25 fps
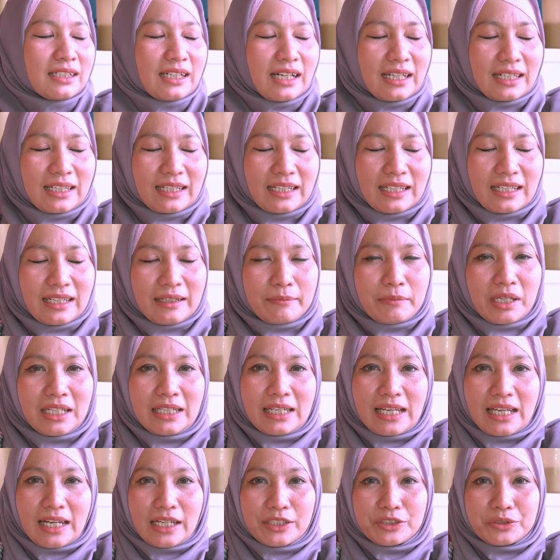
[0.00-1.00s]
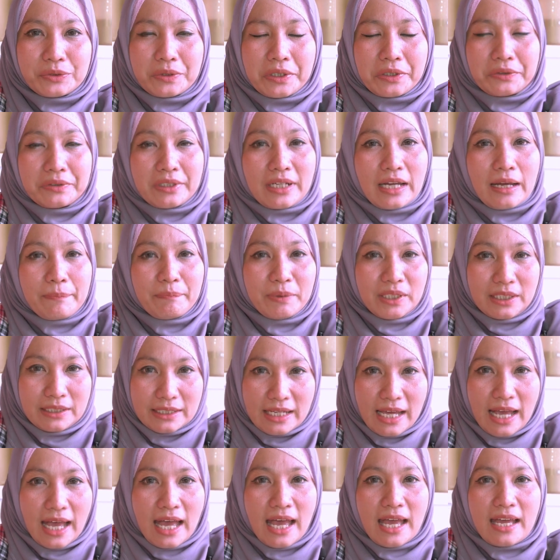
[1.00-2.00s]
karena bandara juga udah
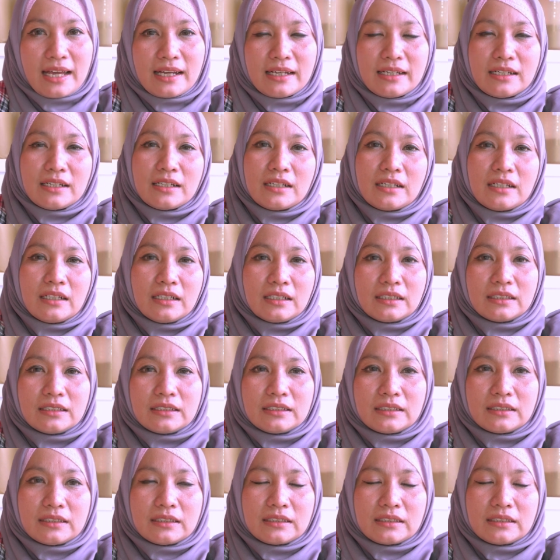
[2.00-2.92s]
pindah e,